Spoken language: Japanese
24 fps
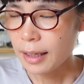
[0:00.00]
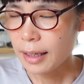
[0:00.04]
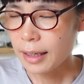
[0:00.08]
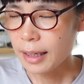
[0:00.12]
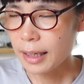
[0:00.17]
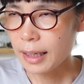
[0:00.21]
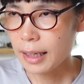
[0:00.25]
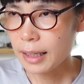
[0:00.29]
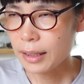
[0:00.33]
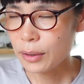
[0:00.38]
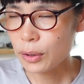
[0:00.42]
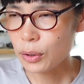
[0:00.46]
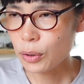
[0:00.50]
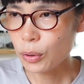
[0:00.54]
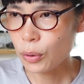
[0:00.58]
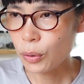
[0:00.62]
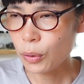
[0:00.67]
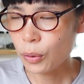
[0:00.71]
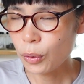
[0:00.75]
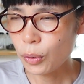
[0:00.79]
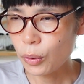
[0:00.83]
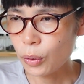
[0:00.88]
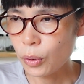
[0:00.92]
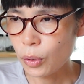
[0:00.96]
えー、っ
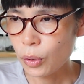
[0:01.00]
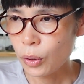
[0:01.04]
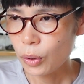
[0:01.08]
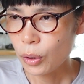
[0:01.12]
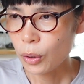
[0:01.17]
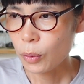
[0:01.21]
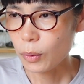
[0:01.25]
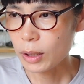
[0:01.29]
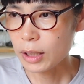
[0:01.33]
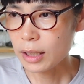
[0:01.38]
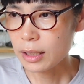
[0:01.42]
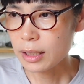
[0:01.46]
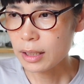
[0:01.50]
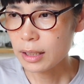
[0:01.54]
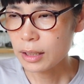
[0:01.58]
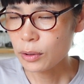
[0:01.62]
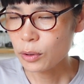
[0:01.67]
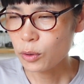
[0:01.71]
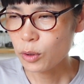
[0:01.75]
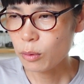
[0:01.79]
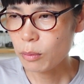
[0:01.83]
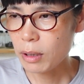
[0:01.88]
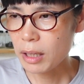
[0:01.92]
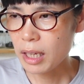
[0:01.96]
と私
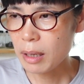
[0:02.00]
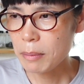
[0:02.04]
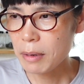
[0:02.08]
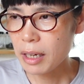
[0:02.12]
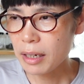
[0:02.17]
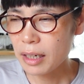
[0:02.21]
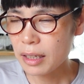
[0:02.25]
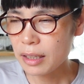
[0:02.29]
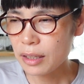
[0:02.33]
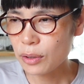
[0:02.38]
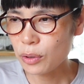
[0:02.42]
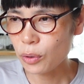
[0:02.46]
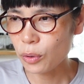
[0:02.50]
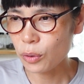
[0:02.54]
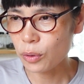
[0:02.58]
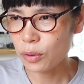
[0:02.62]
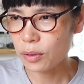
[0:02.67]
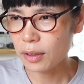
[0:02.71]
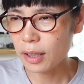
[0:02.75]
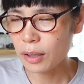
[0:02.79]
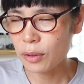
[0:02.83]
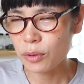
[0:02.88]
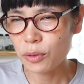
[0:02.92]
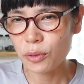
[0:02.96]
そのミニマリストっ
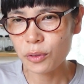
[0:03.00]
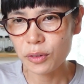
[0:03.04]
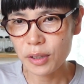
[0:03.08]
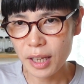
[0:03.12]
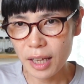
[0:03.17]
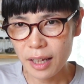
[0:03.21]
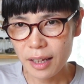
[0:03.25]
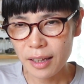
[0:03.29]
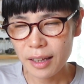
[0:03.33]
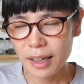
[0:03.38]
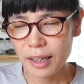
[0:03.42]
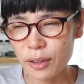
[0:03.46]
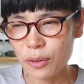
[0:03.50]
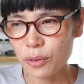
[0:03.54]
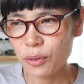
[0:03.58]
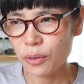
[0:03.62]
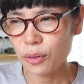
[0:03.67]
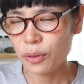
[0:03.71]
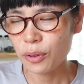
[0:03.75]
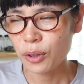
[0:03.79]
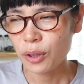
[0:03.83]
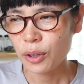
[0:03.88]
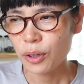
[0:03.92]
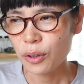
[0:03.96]
ていうのをね
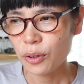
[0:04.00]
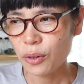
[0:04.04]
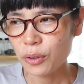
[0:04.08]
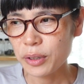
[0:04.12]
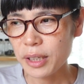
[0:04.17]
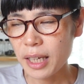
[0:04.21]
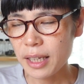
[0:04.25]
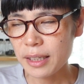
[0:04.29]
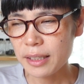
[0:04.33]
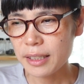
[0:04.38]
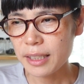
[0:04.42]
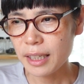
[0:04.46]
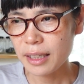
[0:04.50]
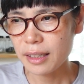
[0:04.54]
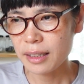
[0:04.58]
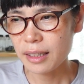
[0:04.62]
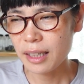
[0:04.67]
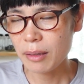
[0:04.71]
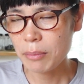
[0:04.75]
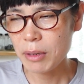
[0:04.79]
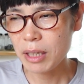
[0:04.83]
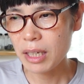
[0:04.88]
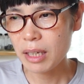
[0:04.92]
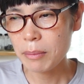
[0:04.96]
のこうなんちゃっ
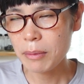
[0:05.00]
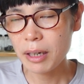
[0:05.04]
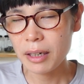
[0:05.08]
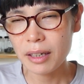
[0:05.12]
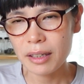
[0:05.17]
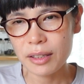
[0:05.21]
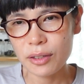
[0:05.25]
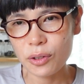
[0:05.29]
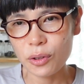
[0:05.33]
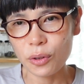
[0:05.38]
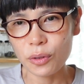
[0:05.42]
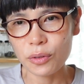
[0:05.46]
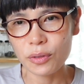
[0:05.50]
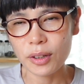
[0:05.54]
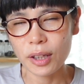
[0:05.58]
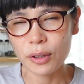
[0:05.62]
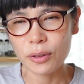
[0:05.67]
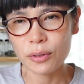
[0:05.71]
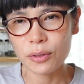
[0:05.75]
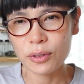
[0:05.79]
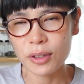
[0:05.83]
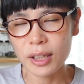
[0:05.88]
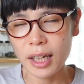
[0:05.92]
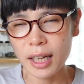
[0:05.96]
てミニマリストって
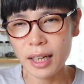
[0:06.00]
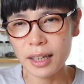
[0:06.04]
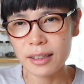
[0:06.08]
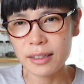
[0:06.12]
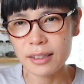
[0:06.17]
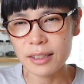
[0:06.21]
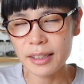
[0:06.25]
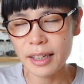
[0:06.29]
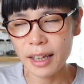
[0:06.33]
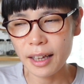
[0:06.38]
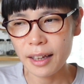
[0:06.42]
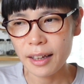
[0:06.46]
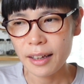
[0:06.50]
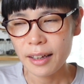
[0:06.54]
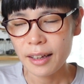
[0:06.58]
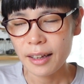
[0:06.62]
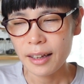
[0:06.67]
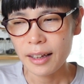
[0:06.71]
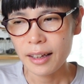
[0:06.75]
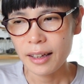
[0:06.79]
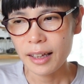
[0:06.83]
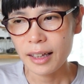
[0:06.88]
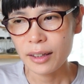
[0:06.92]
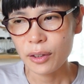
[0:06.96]
いうふうな感じで
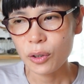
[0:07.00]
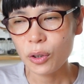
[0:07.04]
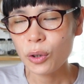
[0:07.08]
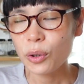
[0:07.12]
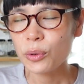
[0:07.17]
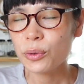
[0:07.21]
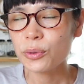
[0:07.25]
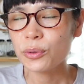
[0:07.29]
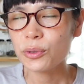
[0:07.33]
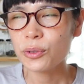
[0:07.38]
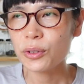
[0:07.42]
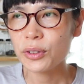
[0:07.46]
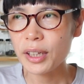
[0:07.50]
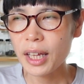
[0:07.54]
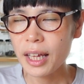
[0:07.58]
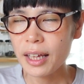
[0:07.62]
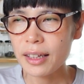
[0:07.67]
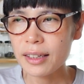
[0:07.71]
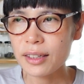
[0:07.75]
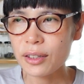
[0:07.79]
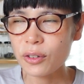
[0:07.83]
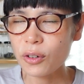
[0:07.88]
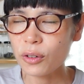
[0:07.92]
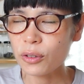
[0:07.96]
洋服をね
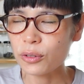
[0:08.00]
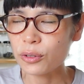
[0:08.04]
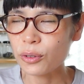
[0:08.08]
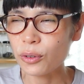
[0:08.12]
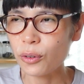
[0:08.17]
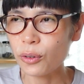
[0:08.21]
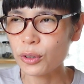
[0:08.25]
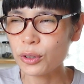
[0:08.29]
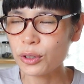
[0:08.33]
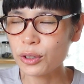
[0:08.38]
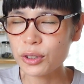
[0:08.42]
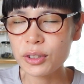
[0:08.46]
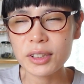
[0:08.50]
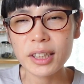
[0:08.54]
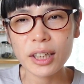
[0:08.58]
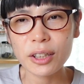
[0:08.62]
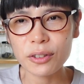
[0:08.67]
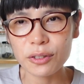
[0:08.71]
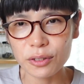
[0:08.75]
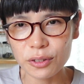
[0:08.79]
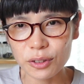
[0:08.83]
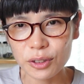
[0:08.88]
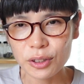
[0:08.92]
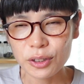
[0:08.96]
すごく少な
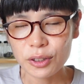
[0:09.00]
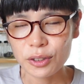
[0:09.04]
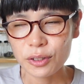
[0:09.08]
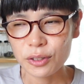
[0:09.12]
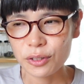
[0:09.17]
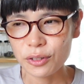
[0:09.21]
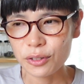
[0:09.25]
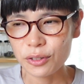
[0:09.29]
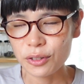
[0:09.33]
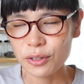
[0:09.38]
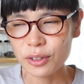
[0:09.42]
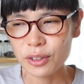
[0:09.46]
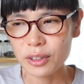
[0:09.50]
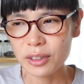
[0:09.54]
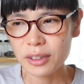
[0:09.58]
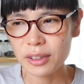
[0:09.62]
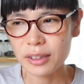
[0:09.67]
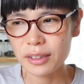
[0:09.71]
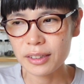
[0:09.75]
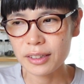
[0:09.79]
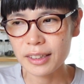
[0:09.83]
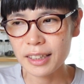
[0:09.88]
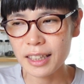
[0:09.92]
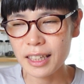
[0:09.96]
く
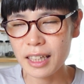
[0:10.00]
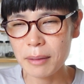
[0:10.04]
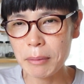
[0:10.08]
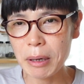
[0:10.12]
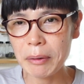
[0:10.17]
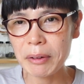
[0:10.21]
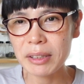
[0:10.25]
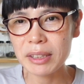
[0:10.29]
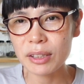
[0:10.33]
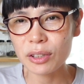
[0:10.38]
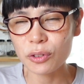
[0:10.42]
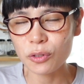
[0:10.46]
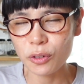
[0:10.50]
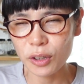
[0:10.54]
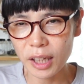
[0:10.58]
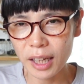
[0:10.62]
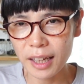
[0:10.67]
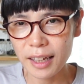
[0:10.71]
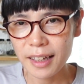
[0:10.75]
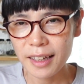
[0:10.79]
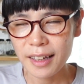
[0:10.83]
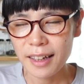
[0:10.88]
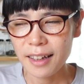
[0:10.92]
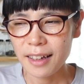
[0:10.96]
着回すのが
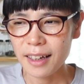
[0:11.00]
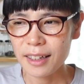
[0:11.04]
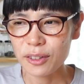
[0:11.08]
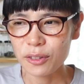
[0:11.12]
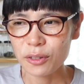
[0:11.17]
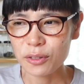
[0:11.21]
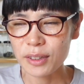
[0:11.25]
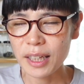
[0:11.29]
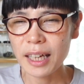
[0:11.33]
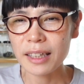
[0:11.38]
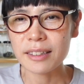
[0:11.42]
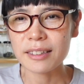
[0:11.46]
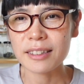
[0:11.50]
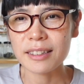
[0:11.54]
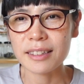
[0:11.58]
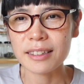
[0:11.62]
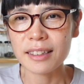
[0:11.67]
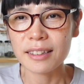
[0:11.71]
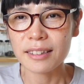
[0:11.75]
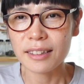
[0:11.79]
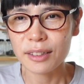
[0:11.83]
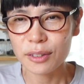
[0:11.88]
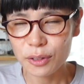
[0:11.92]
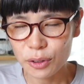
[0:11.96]
あの大好き
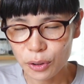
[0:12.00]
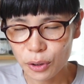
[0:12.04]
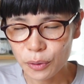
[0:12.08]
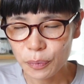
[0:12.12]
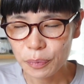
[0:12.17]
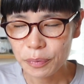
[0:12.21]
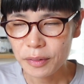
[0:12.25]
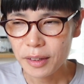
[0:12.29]
なんですよ。